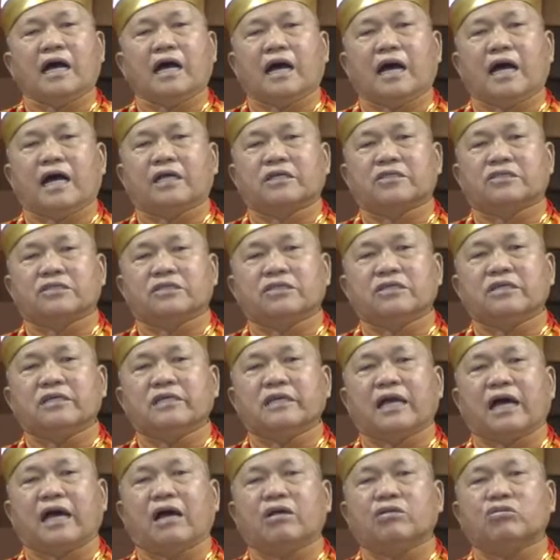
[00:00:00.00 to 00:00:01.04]
啊，四
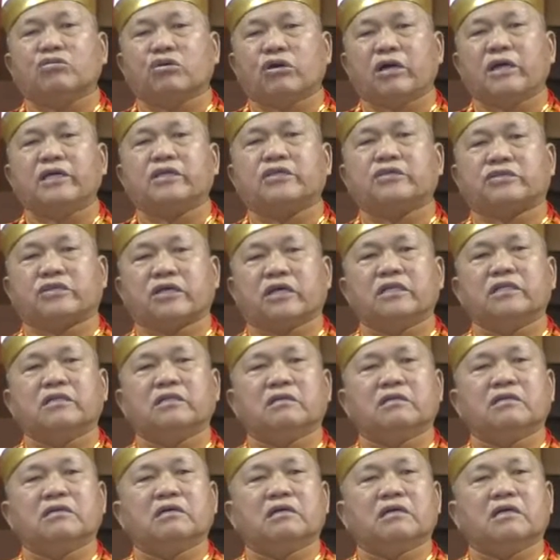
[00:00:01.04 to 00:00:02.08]
爻退神，
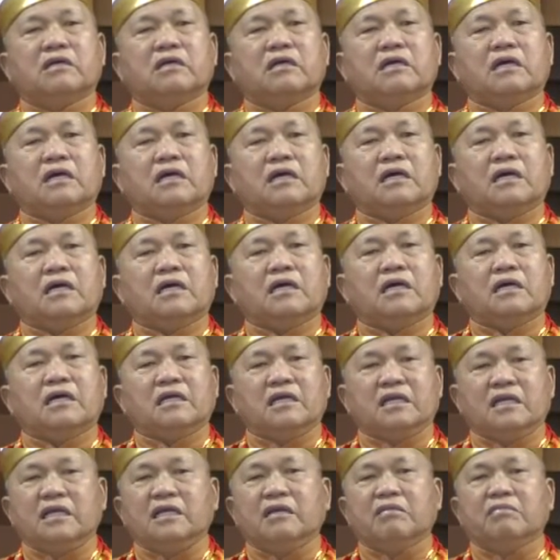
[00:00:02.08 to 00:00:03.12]

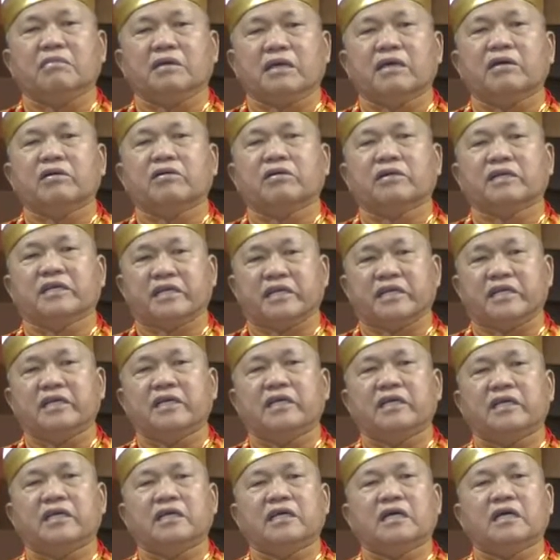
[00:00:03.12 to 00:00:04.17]
你没有
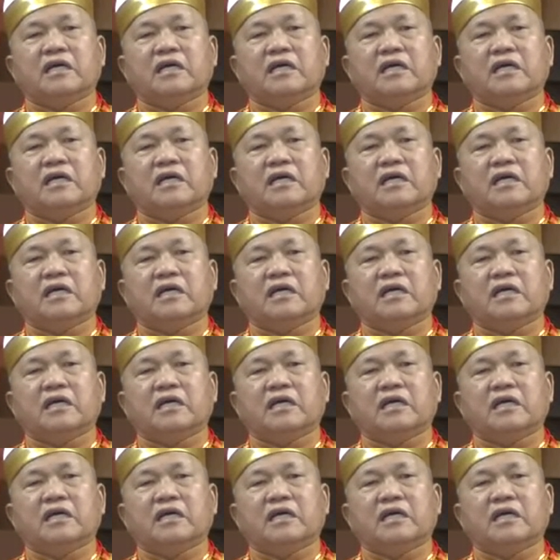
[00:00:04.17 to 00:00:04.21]
离。